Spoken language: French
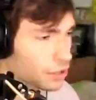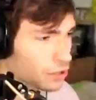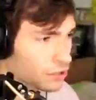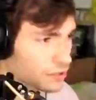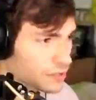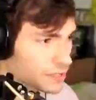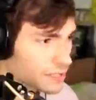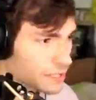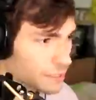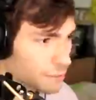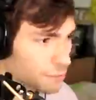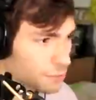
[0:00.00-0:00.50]
quand vous
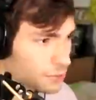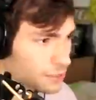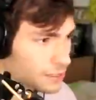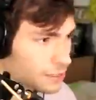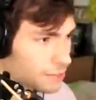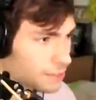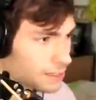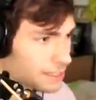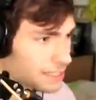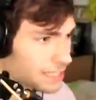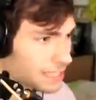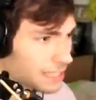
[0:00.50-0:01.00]
étiez petit,
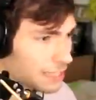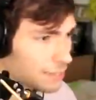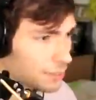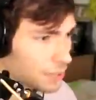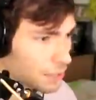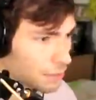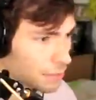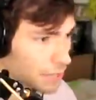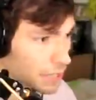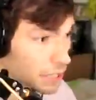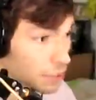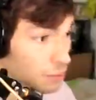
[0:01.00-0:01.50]
mais tu sais,
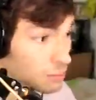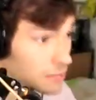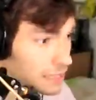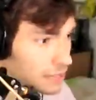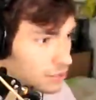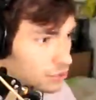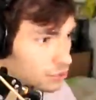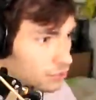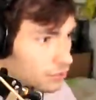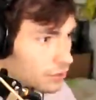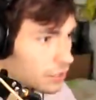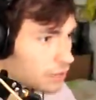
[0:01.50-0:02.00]
labyrinthes, bah, comme ça,
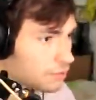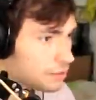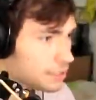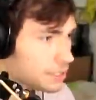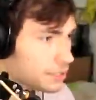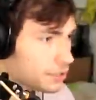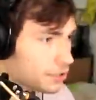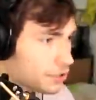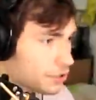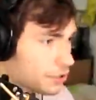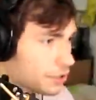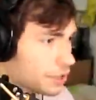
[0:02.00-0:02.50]
tu vois, avec
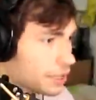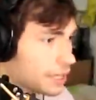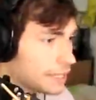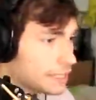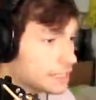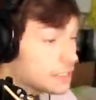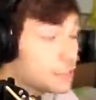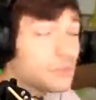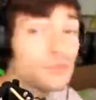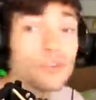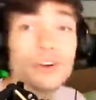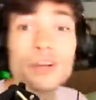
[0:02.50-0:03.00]
euh,
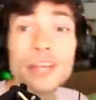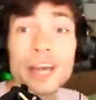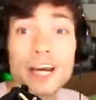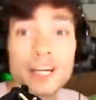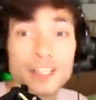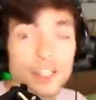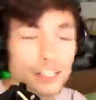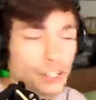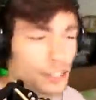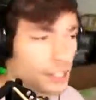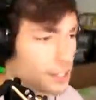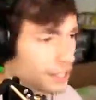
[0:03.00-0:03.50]
des
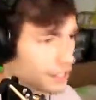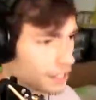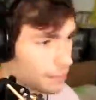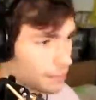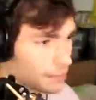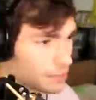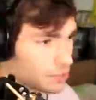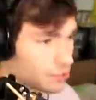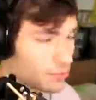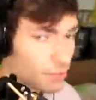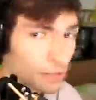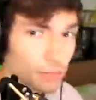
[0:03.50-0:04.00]
feuillages.
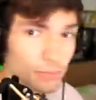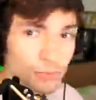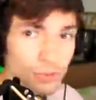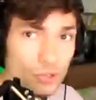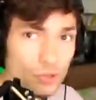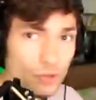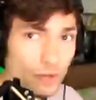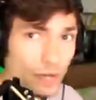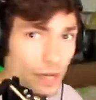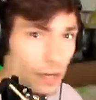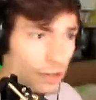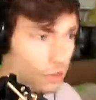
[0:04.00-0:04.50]
Parce que moi, je me
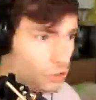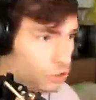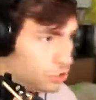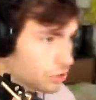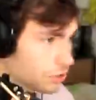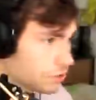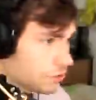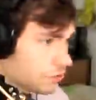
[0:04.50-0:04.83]
souviens quand j'en ai